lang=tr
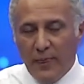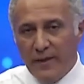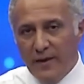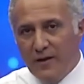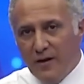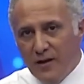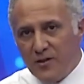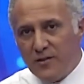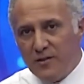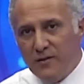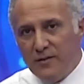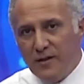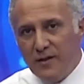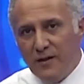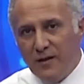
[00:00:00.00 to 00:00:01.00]
Geri
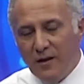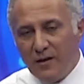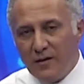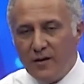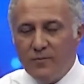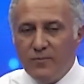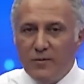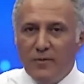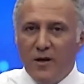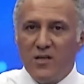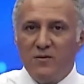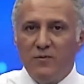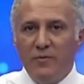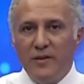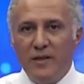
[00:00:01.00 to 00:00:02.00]
açtığında kapama
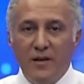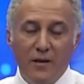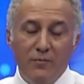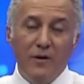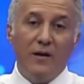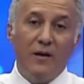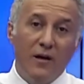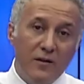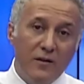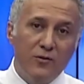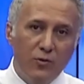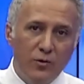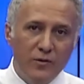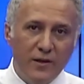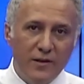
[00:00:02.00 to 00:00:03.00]
açma bedeli alma hakkı da
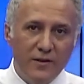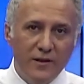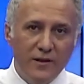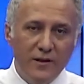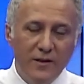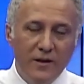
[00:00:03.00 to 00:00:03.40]
onlarda.